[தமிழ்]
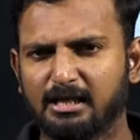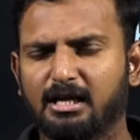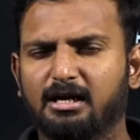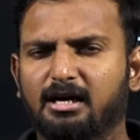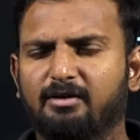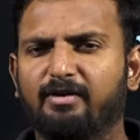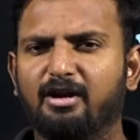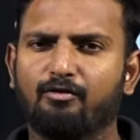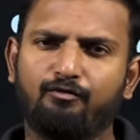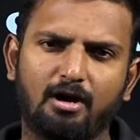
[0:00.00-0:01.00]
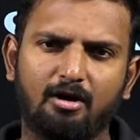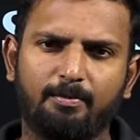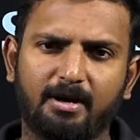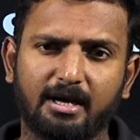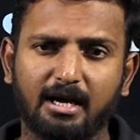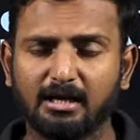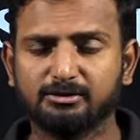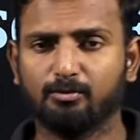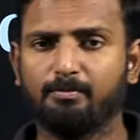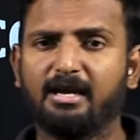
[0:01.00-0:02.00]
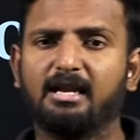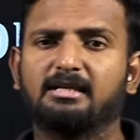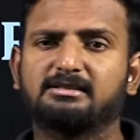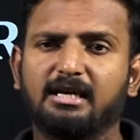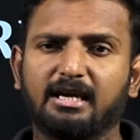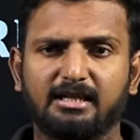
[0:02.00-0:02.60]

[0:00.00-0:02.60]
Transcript: இந்த வீடியோ ஃபுல்லாக பாருங்கள் ஸோ பிகினர்ஸ்க்கு